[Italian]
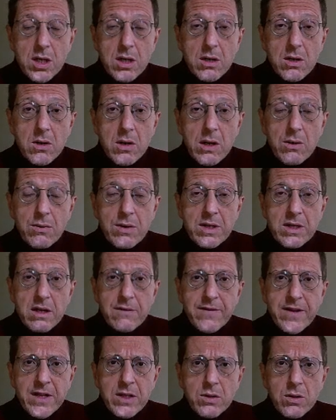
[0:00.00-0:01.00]
no? è un
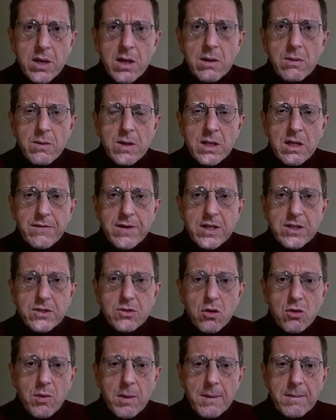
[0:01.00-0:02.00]
intervento che qui
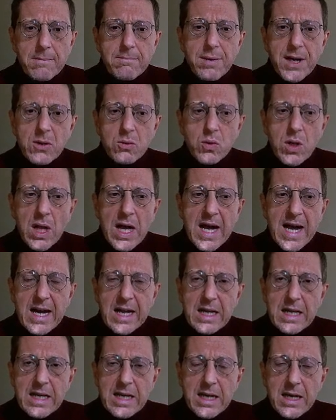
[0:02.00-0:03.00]
definisco come
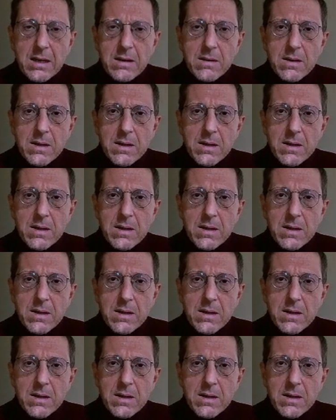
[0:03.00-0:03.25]
brutale,